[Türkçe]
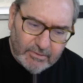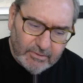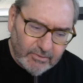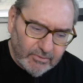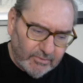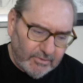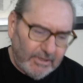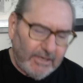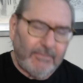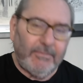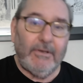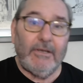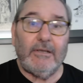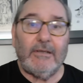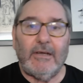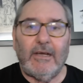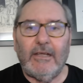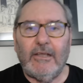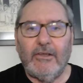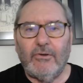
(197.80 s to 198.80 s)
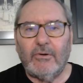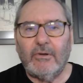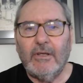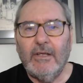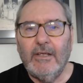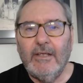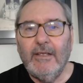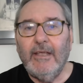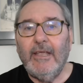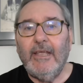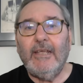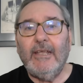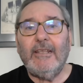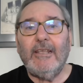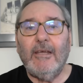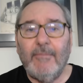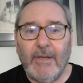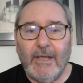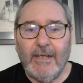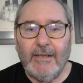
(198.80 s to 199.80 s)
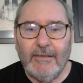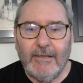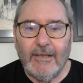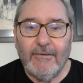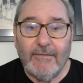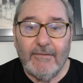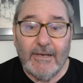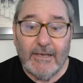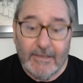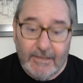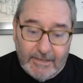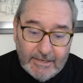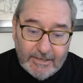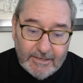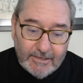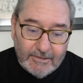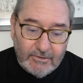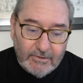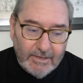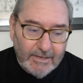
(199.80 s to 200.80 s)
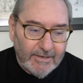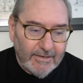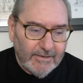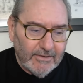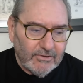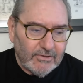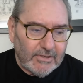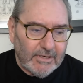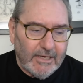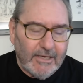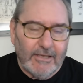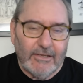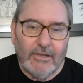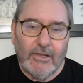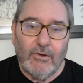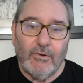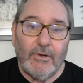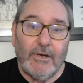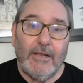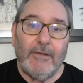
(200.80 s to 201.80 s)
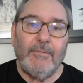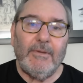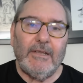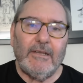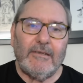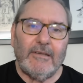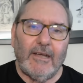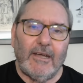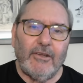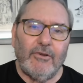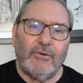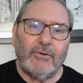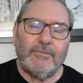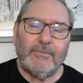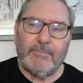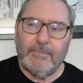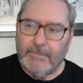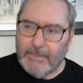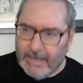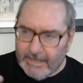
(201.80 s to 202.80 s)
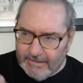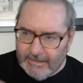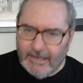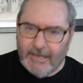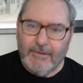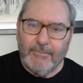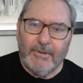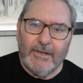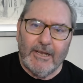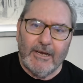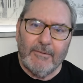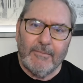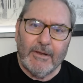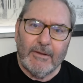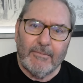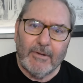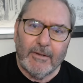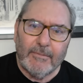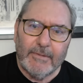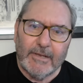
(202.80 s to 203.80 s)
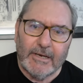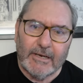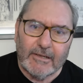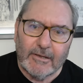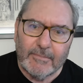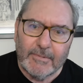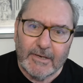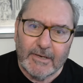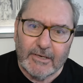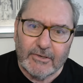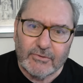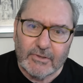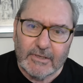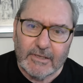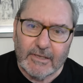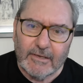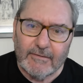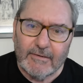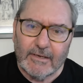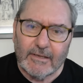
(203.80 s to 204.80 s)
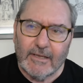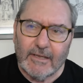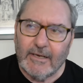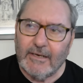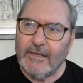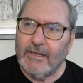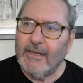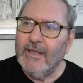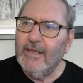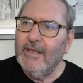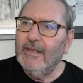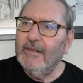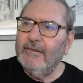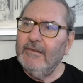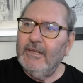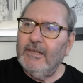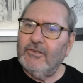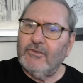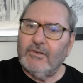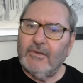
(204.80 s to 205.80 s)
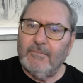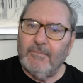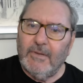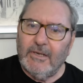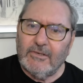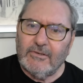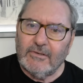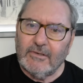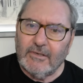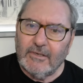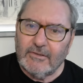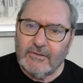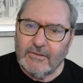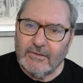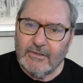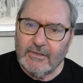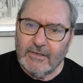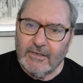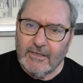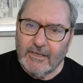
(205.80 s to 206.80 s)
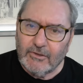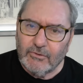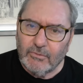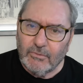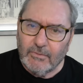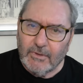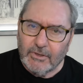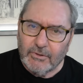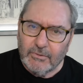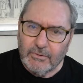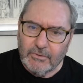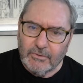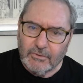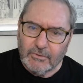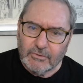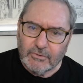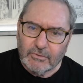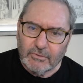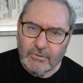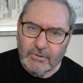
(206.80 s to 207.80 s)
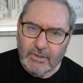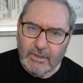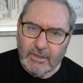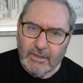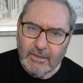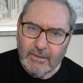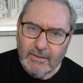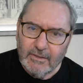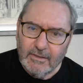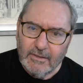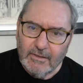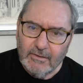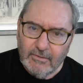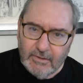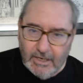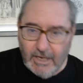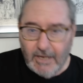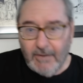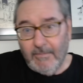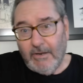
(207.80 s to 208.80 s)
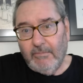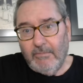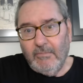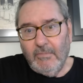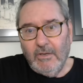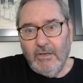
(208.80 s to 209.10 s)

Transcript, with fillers: Öyle bir hikaye yok. Egemen devletlerin şeyinde öyle bir hikaye yok. Ben diyebilir miyim Amerika Birleşik Devletleri'ne niçin Meksika sınırına duvar örüyorsun diye? Diyemem.